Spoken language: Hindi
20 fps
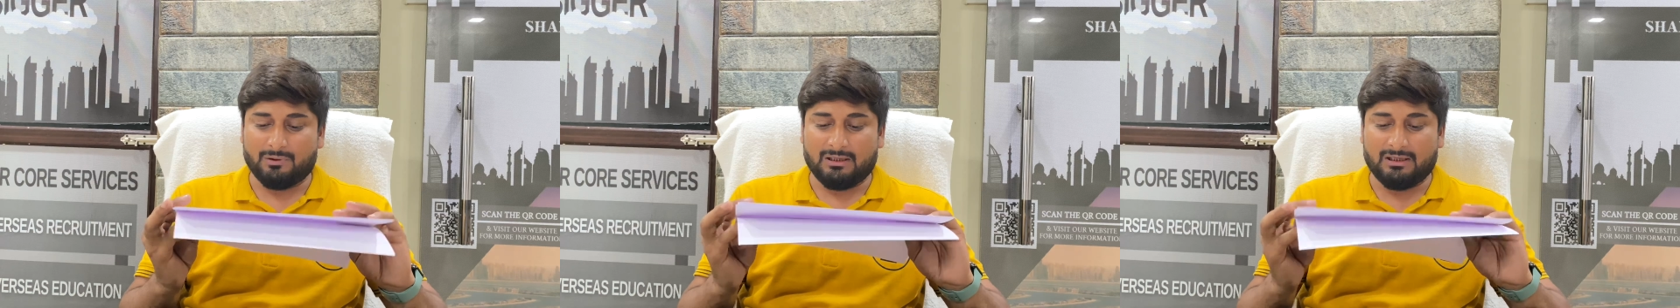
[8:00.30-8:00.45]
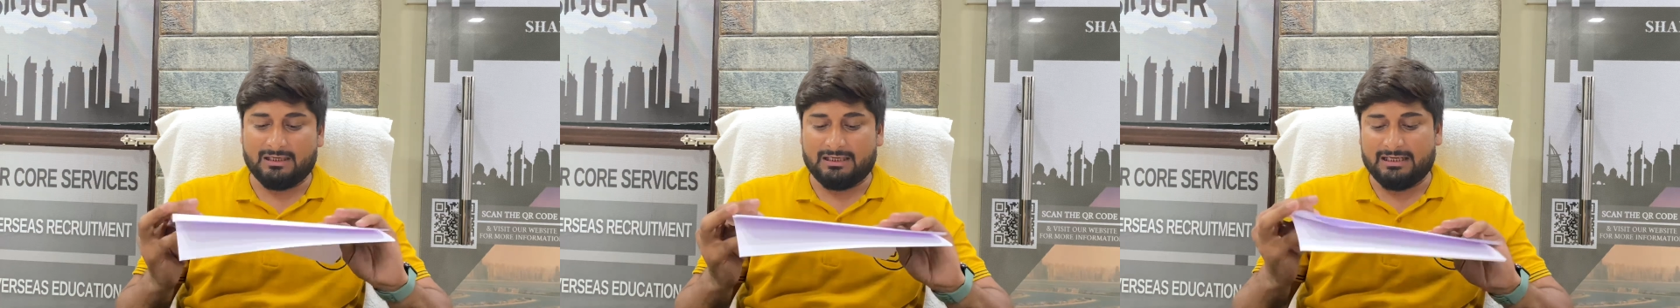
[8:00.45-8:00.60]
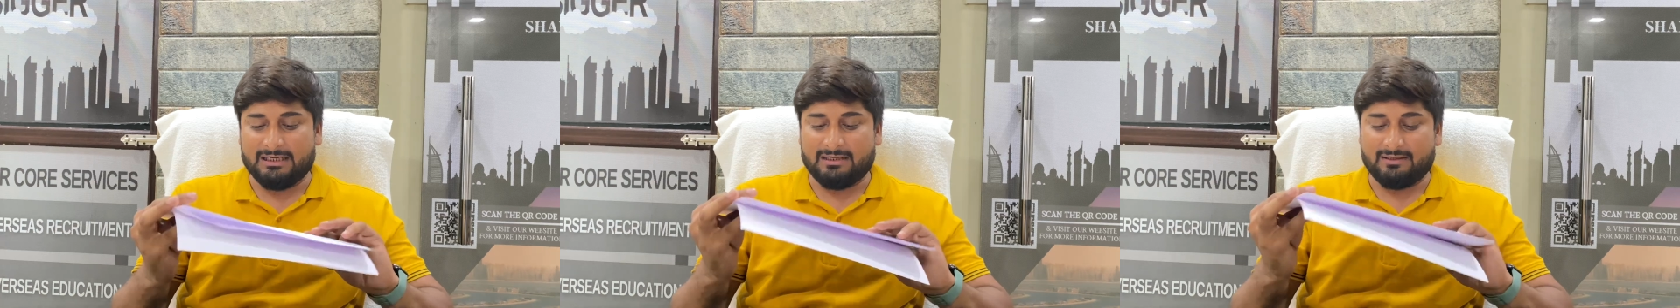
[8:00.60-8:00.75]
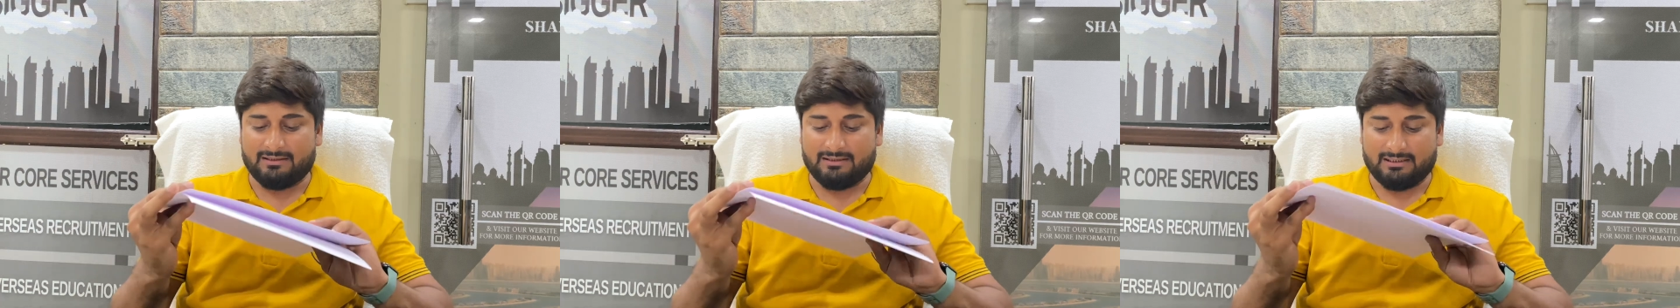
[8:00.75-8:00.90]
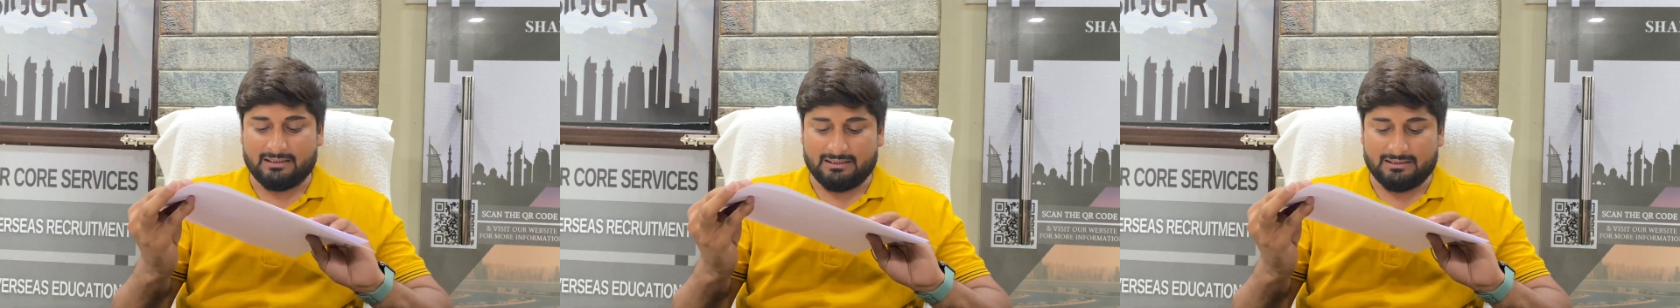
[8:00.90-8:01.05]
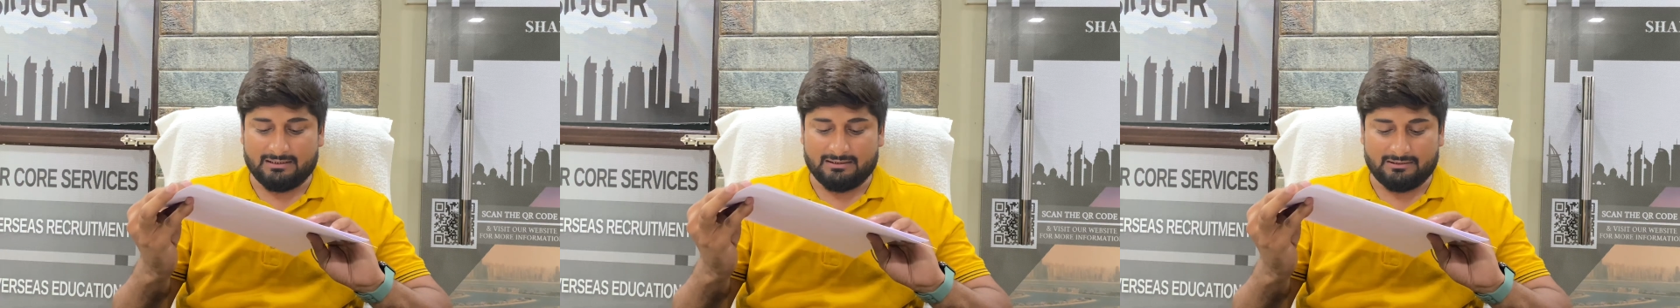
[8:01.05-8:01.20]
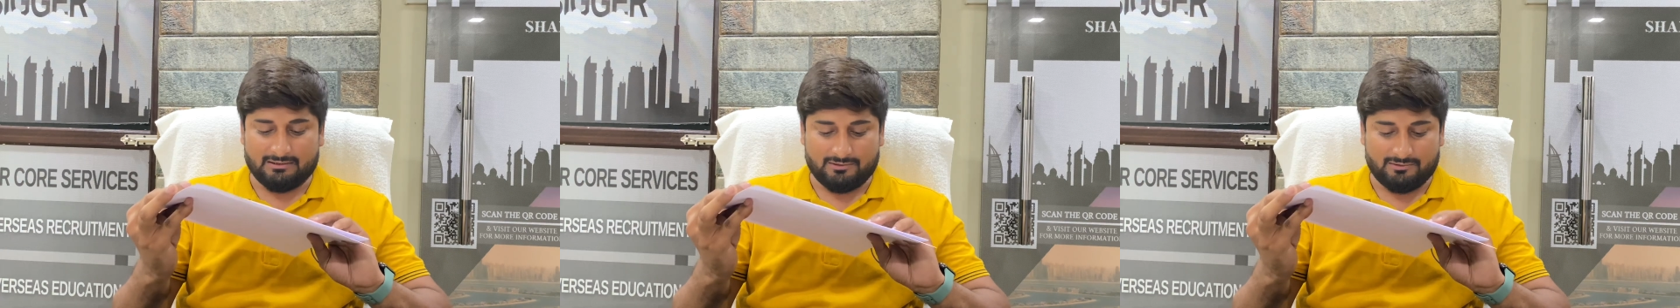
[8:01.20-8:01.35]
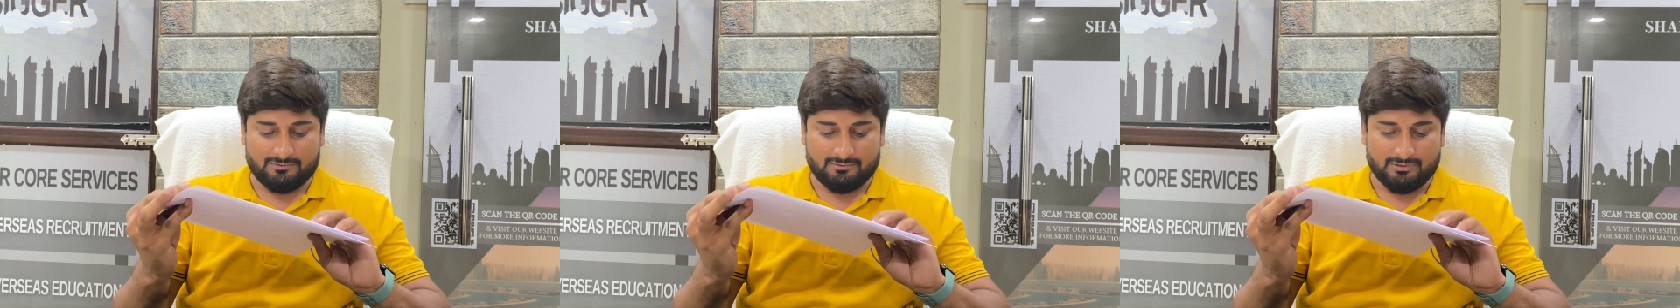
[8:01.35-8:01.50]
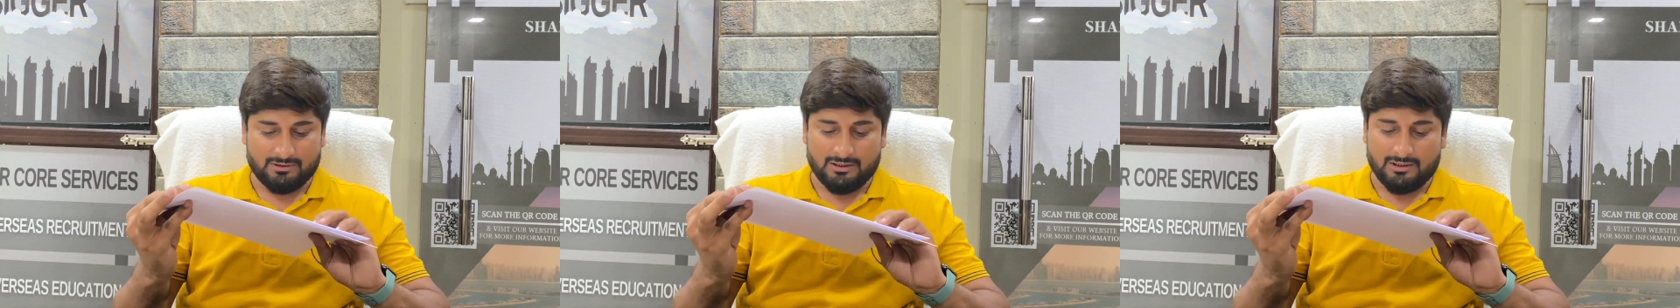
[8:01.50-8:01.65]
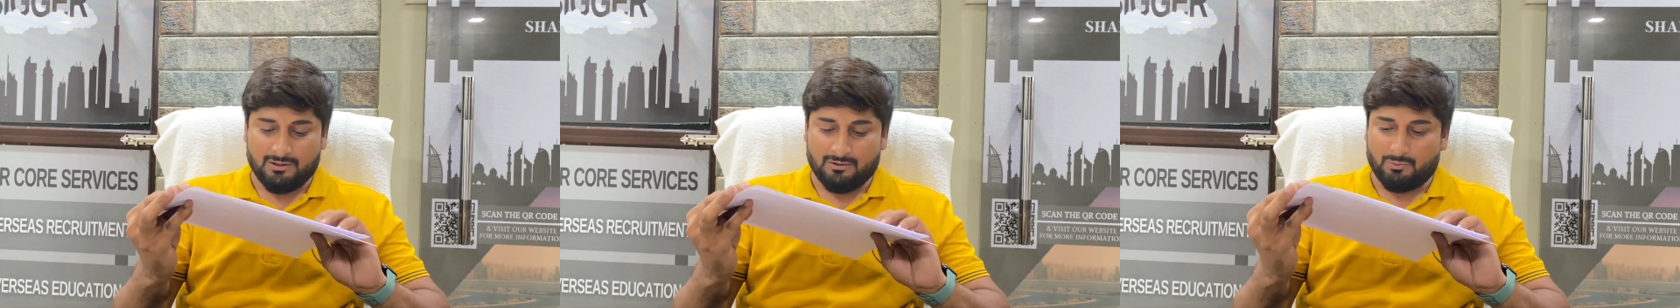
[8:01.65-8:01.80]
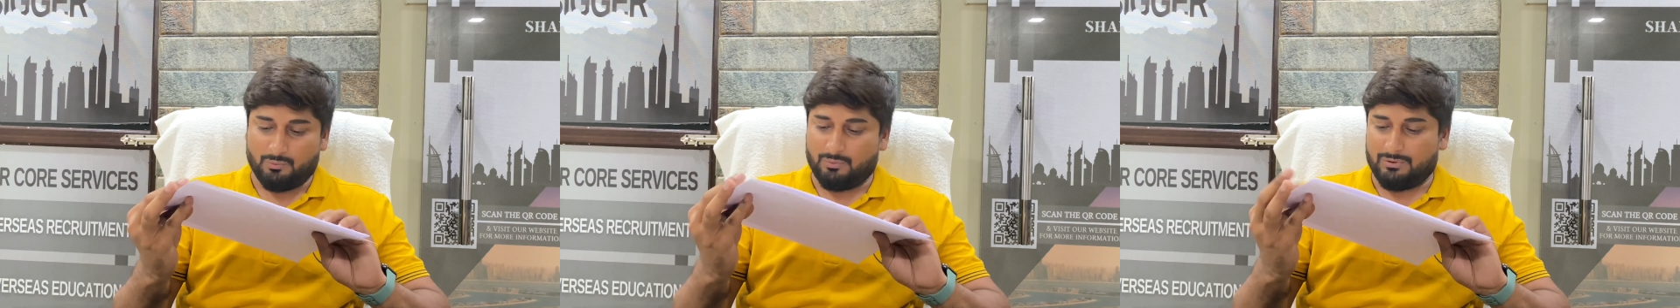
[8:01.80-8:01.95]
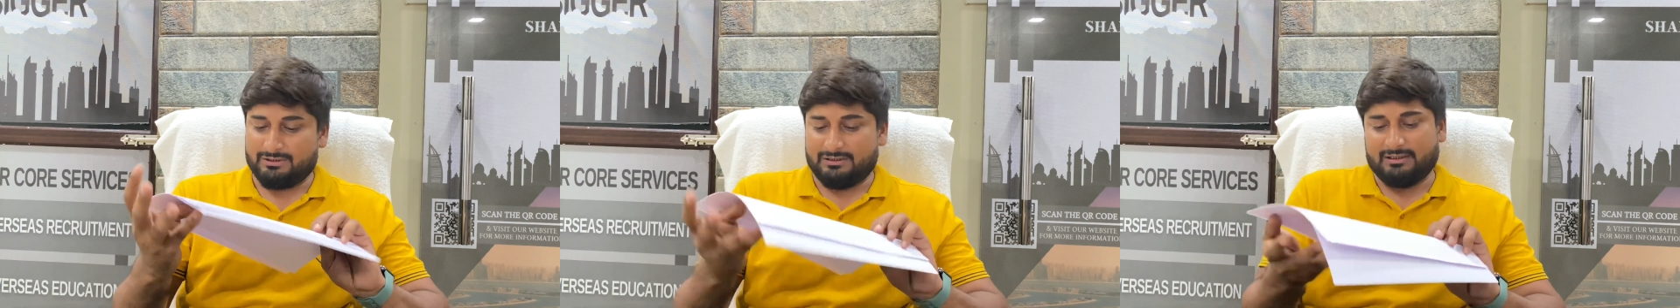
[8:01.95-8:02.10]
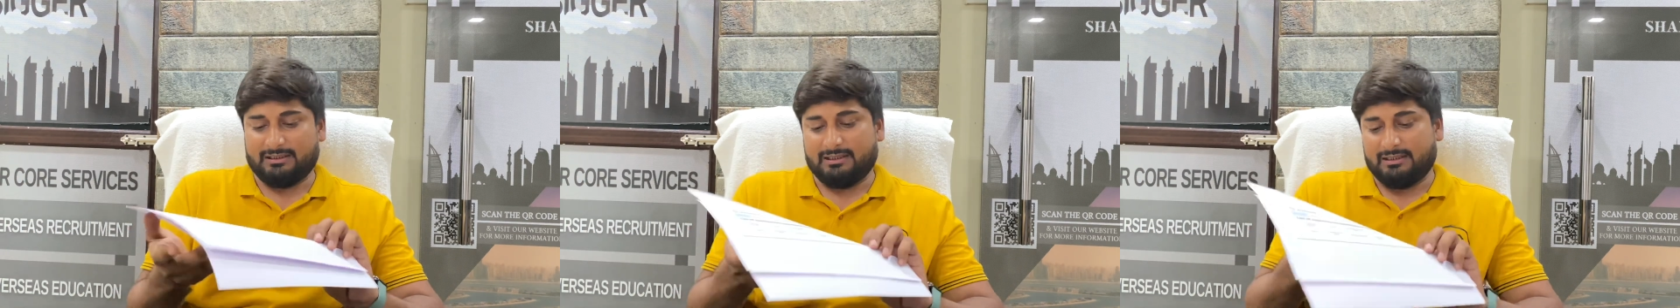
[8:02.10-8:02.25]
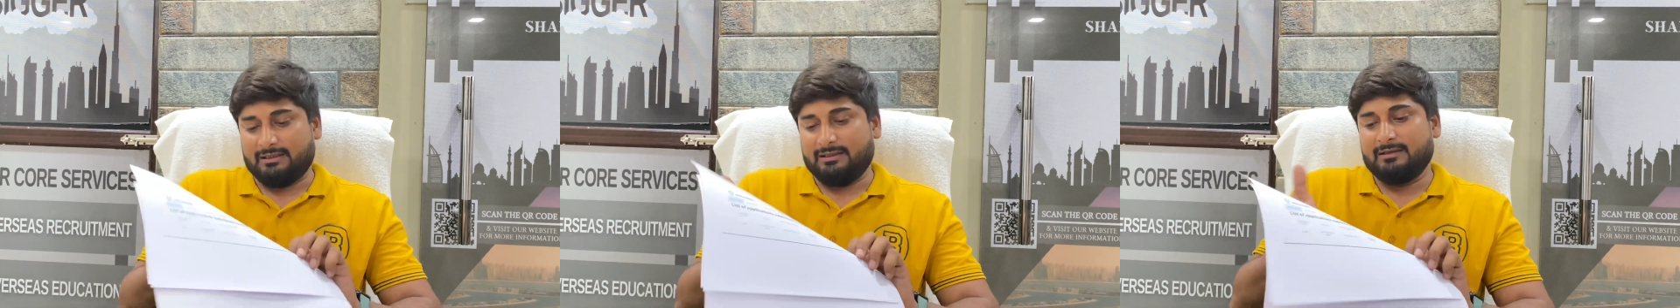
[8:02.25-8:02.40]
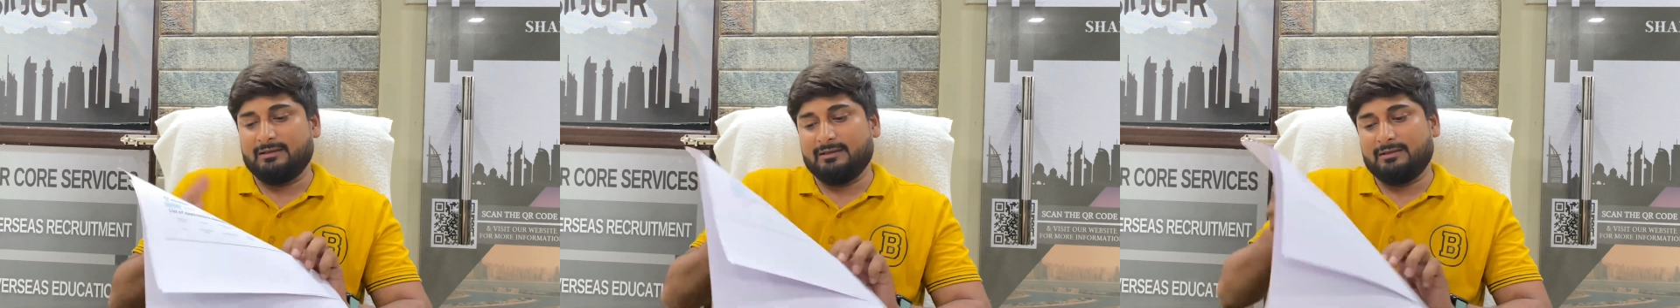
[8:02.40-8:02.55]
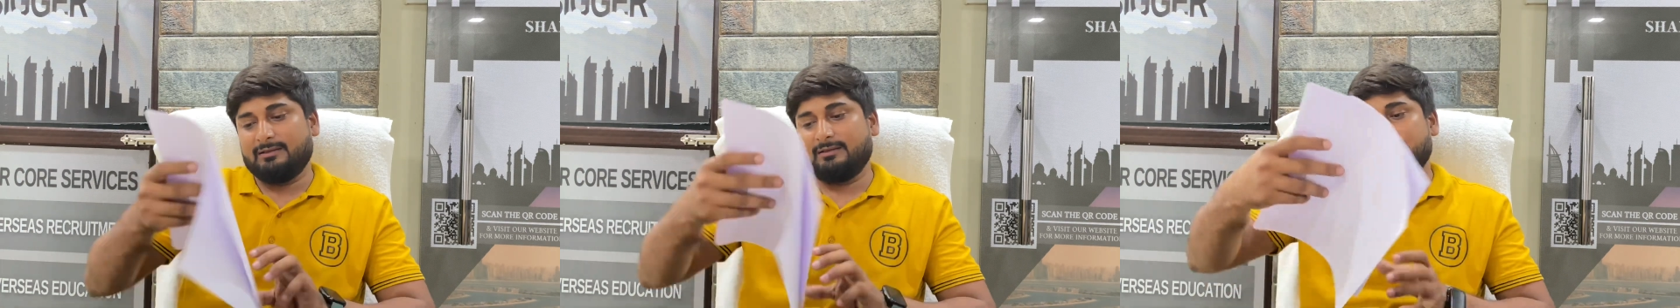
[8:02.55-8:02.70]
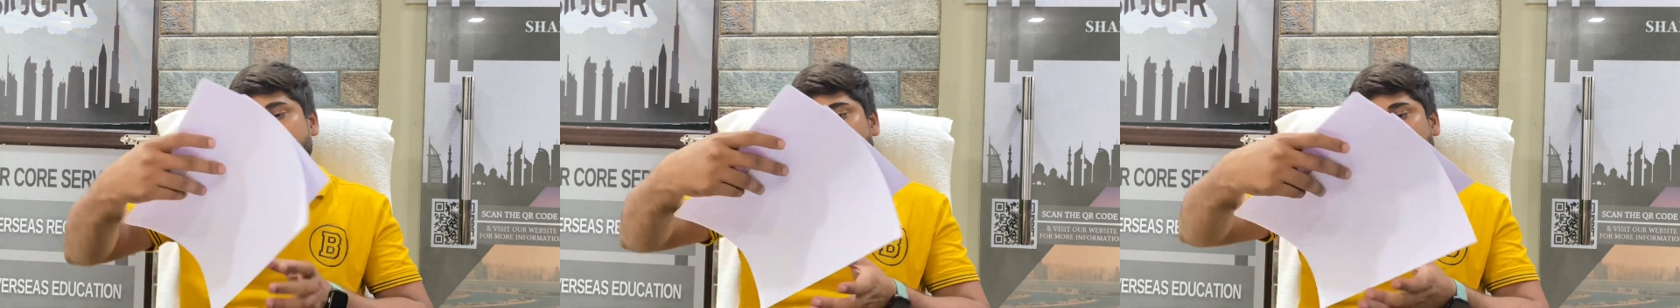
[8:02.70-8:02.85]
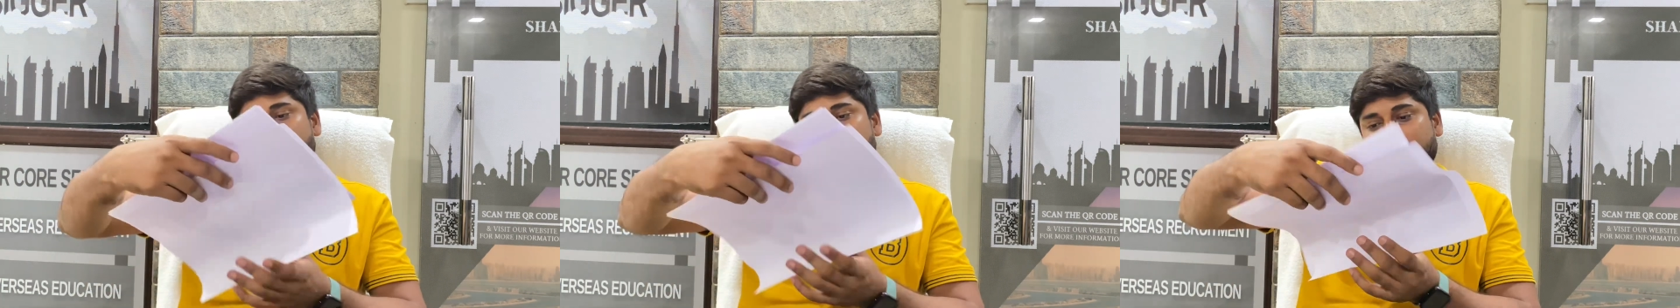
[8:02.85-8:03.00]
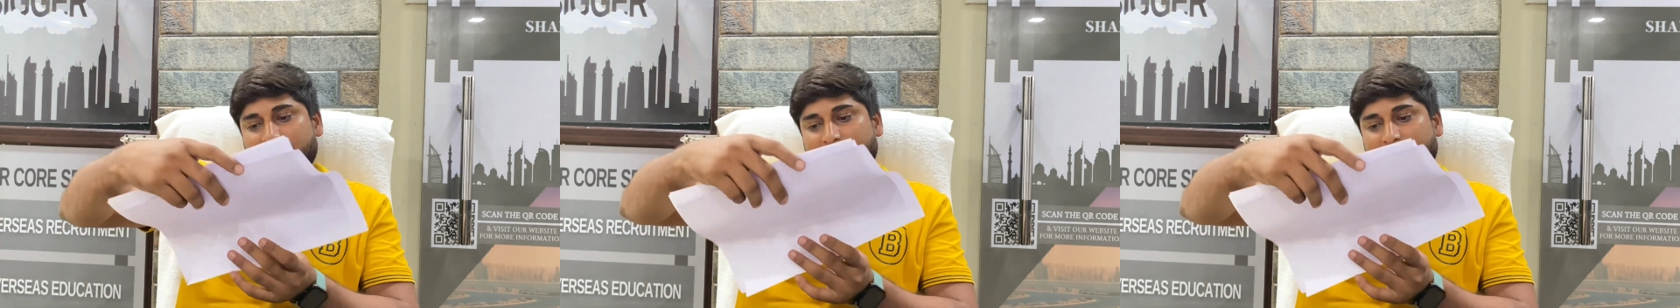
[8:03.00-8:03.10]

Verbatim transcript: ना डेट दिखा देता हूँ वन सेकेंड